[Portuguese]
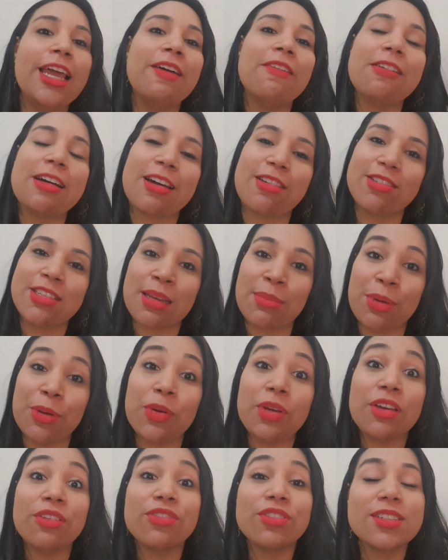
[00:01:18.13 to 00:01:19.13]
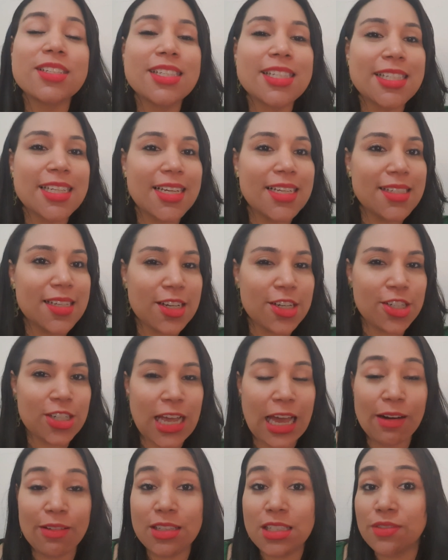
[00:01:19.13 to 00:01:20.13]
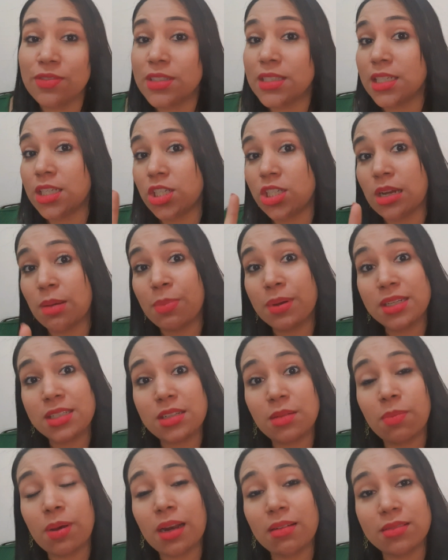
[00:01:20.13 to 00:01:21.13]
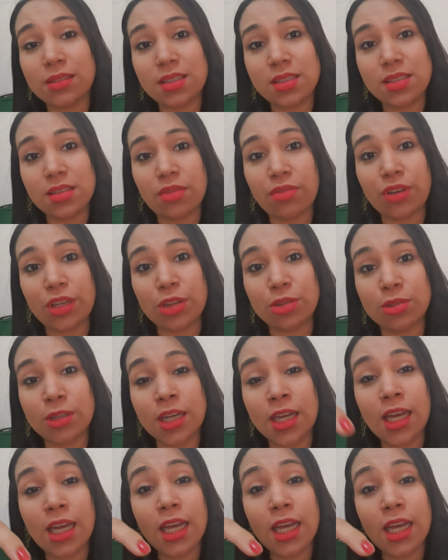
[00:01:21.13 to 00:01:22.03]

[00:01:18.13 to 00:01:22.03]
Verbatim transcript: Eu quero saber o que vocês acharam, se vocês já participaram desse evento.